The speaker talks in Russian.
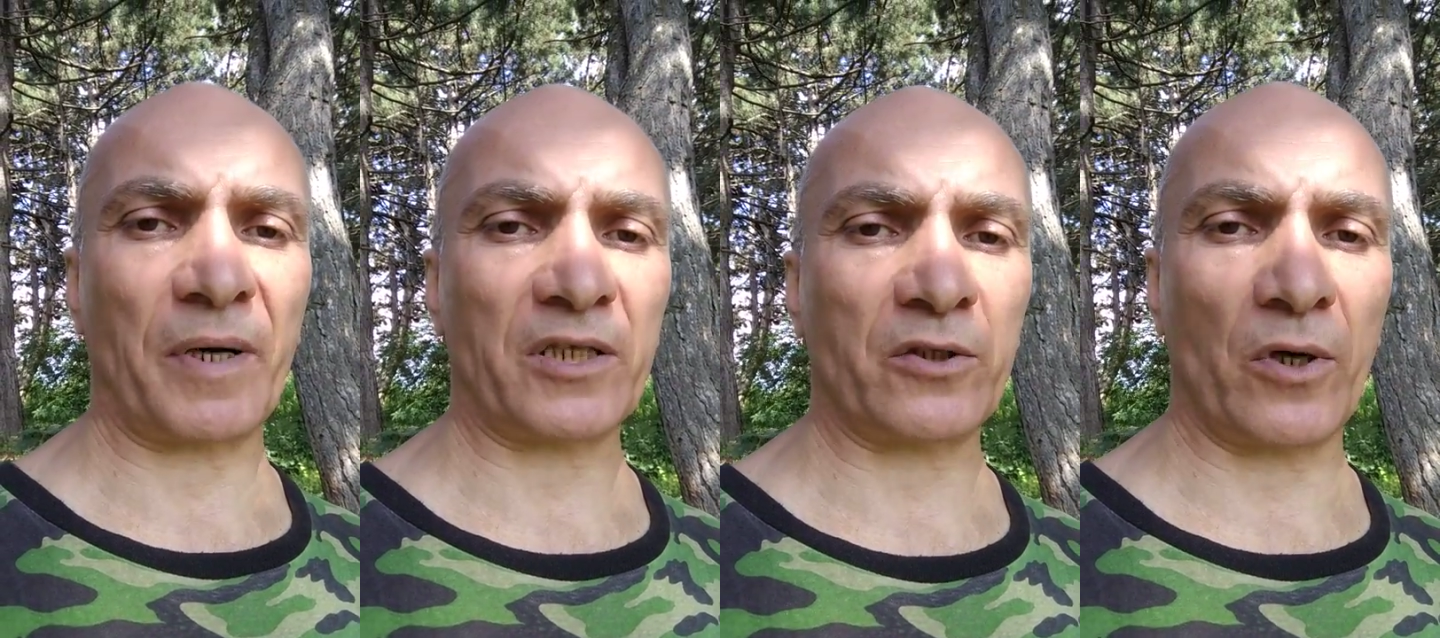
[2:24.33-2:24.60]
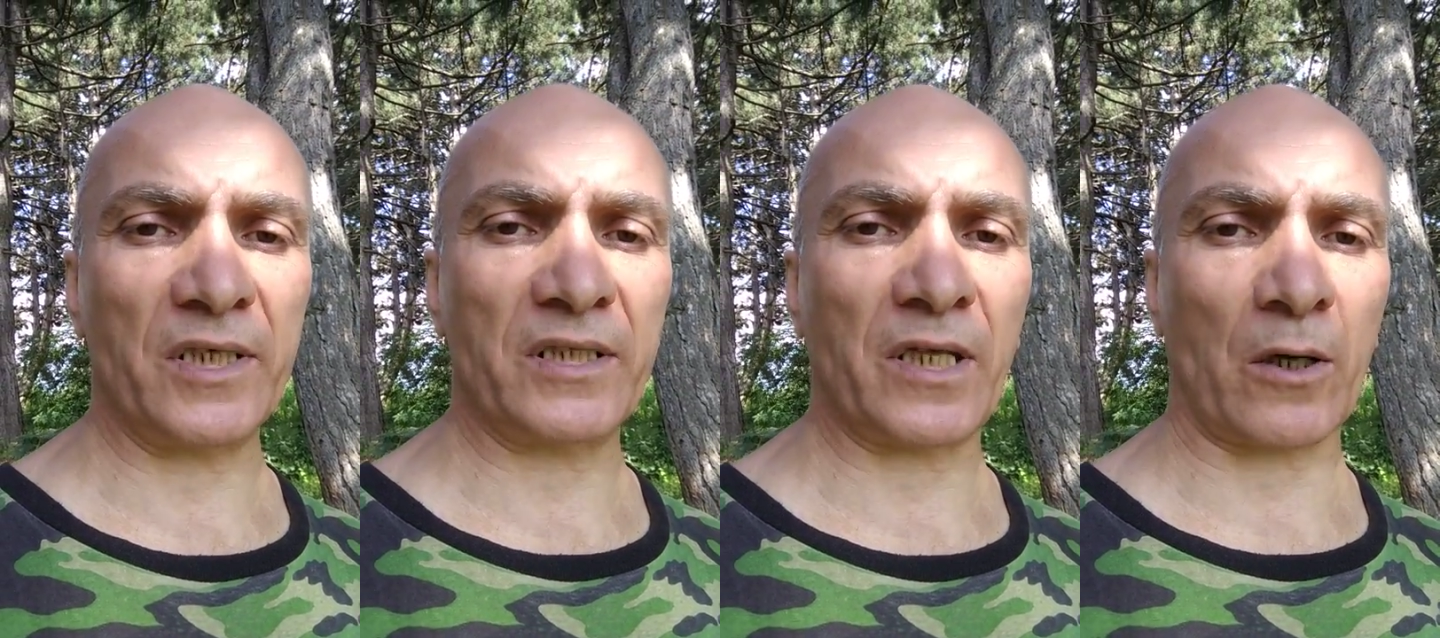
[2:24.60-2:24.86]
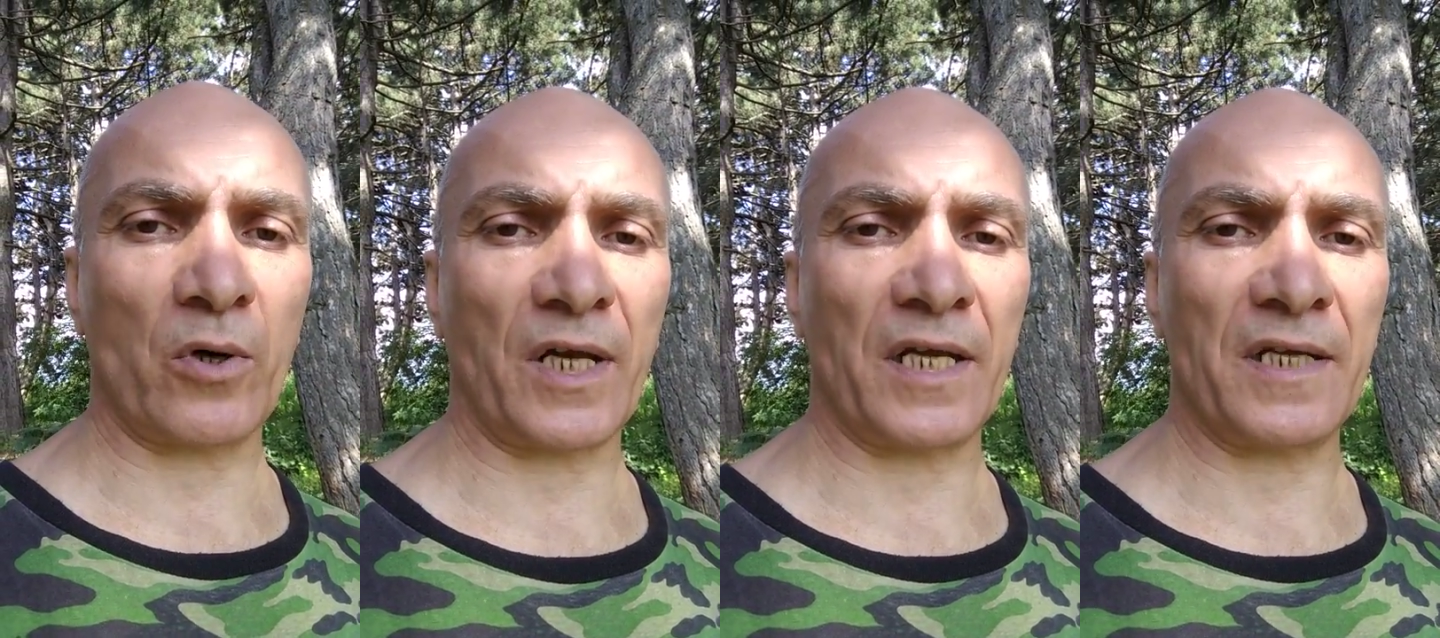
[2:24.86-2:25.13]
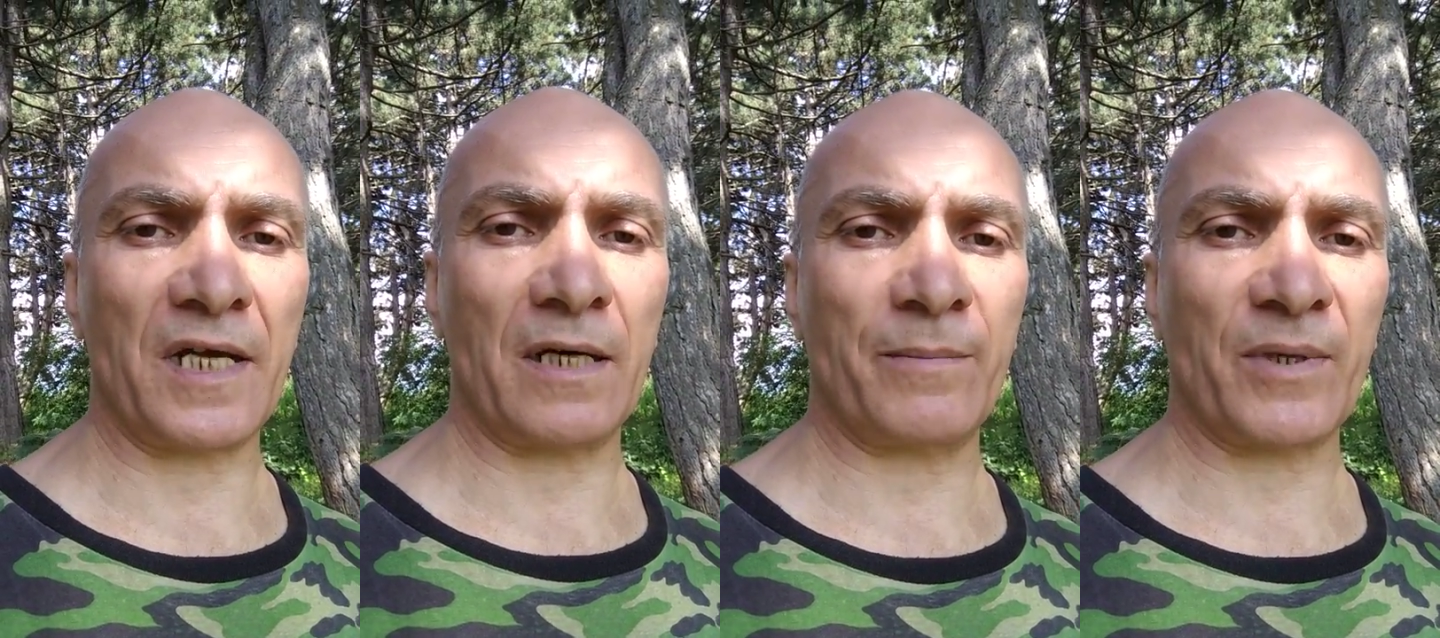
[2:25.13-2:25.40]
по той дороге
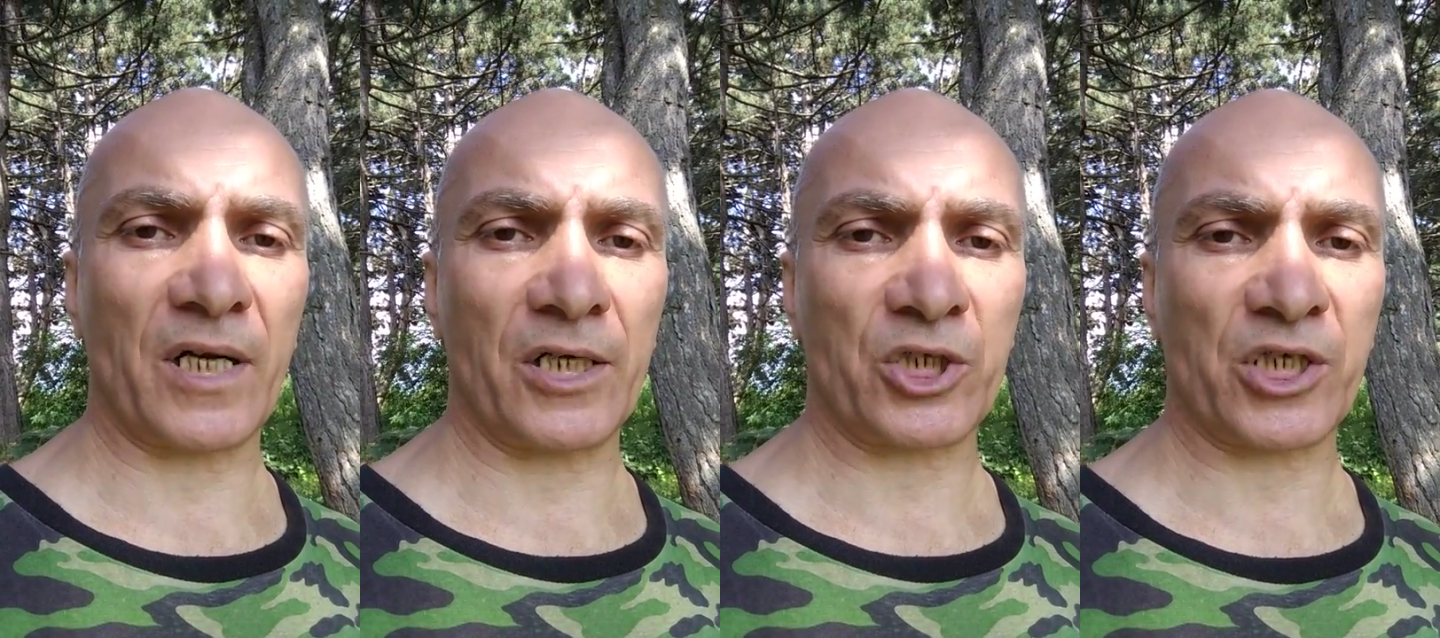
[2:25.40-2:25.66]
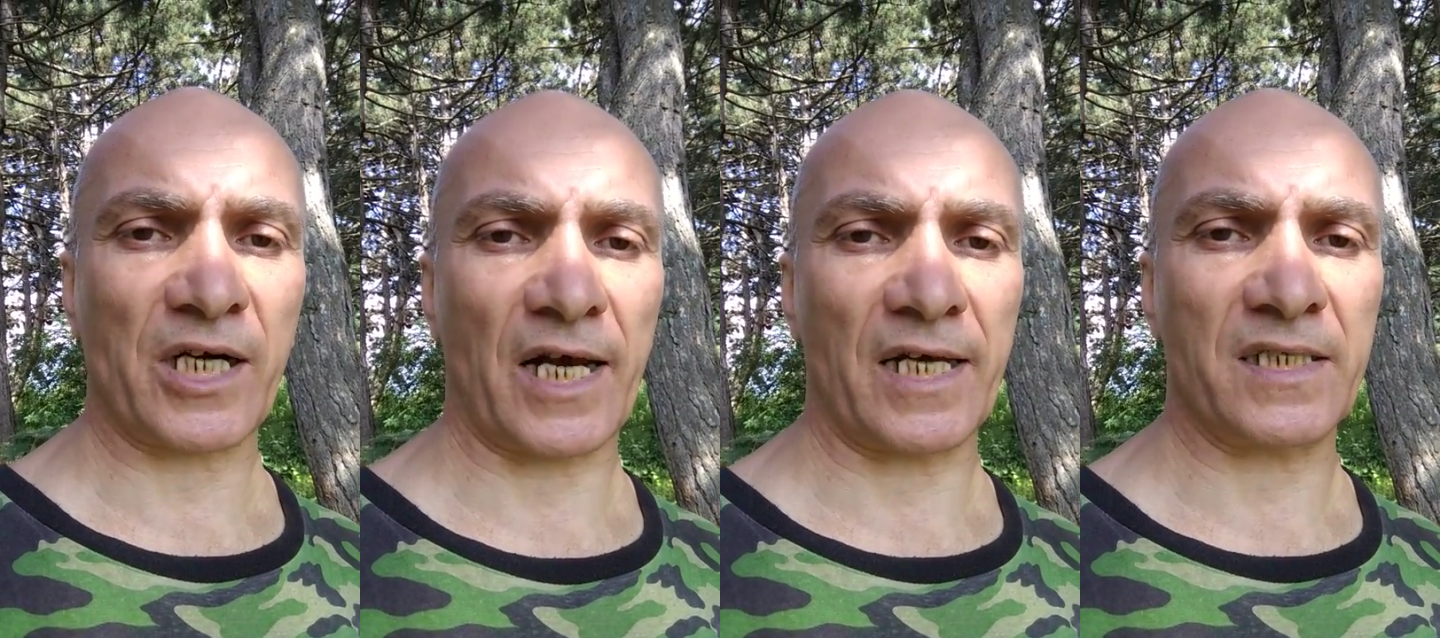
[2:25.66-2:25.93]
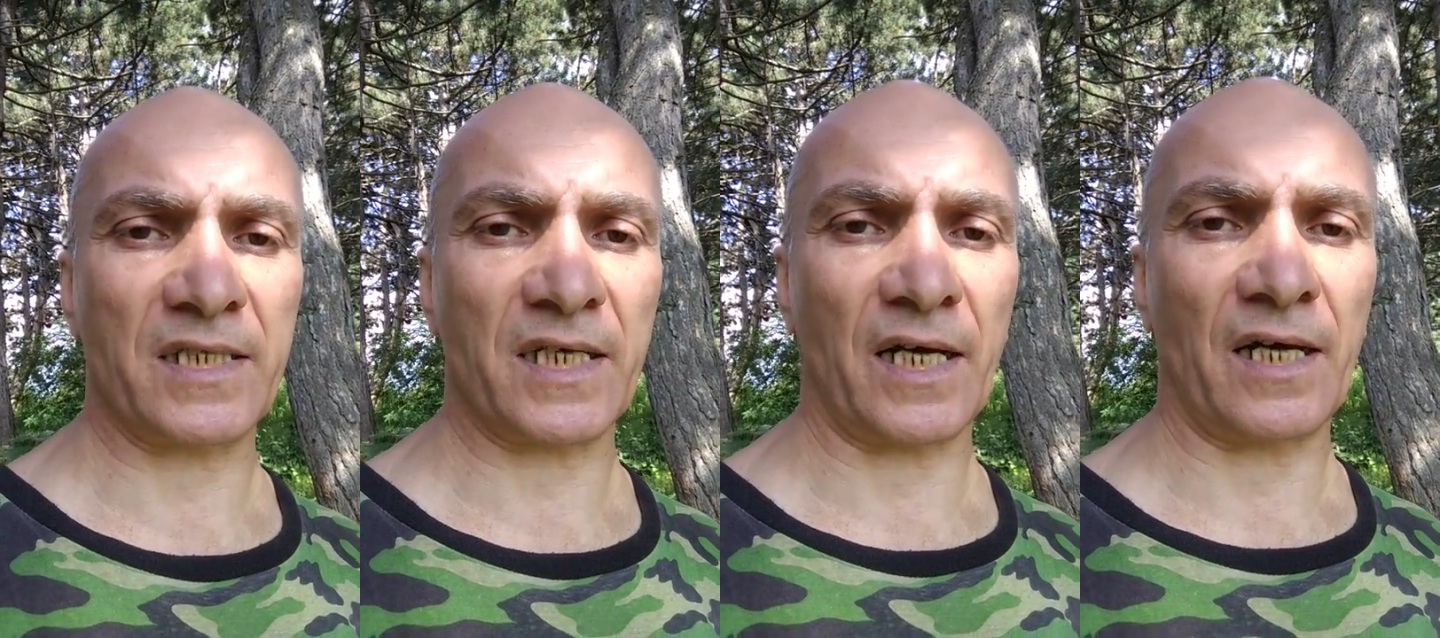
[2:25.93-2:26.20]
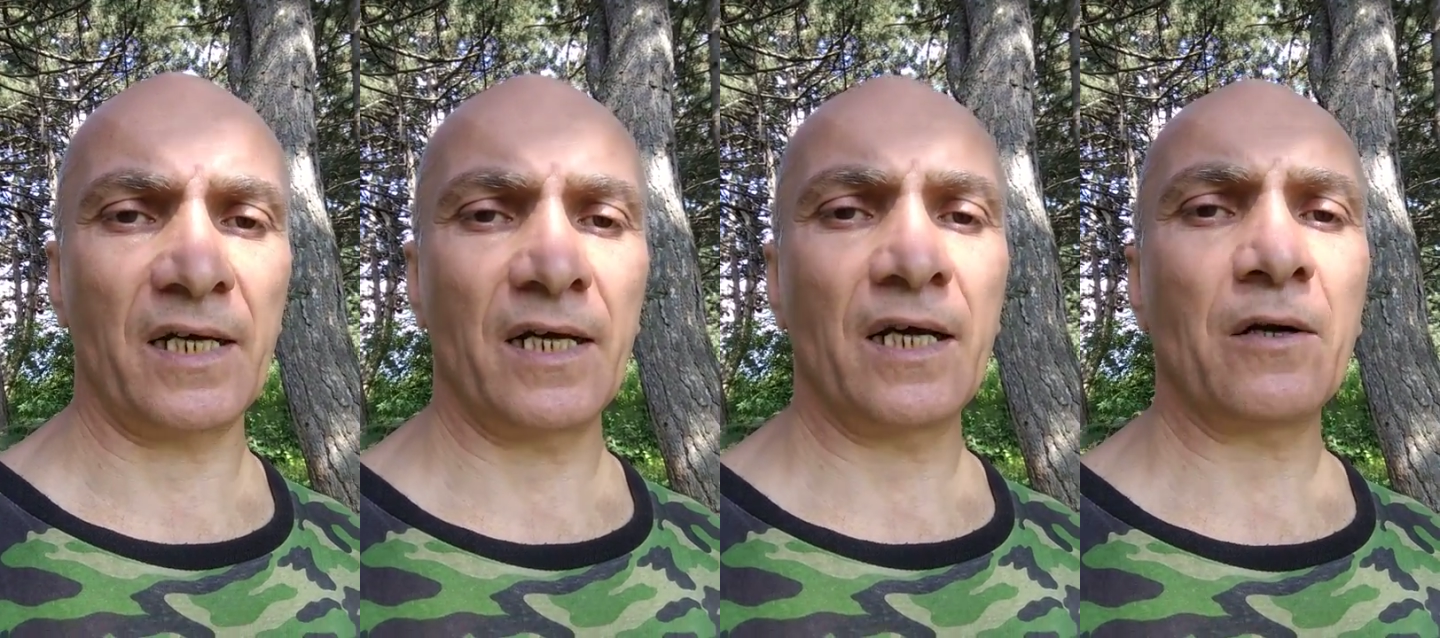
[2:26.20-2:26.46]
не обращайся –